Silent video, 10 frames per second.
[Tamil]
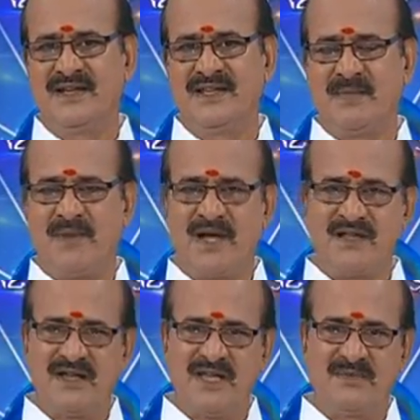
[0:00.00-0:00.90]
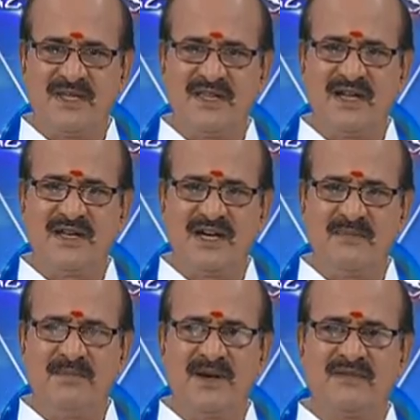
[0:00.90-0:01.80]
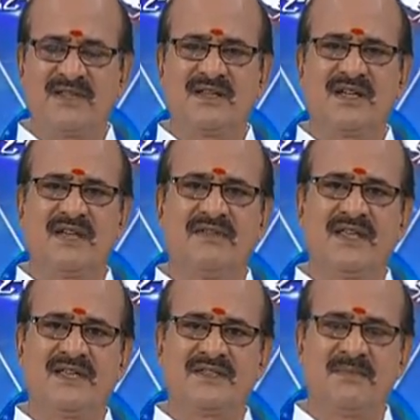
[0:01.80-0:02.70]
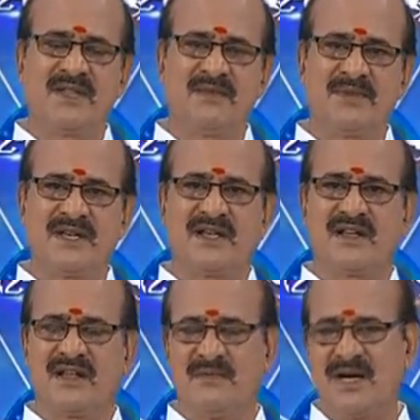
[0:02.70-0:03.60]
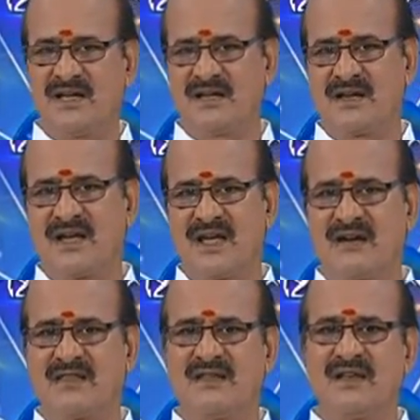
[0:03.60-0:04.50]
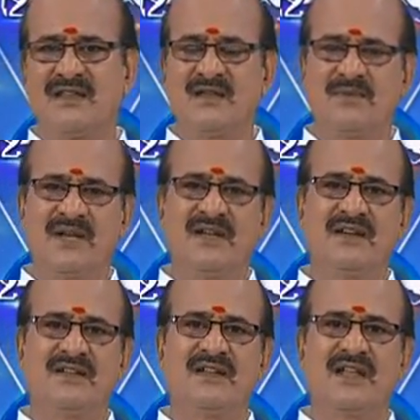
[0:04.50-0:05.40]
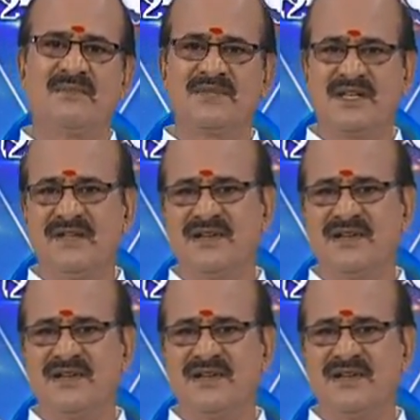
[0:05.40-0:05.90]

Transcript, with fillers: இந்த பாதகாதிபதி தான் இளம் பருவத்து கல்விக்கே சம்பந்தப்பட்ட கிரகமாக இருக்கிற காரணத்தால் இந்த பிள்ளைகளுக்கெல்லாம் சின்ன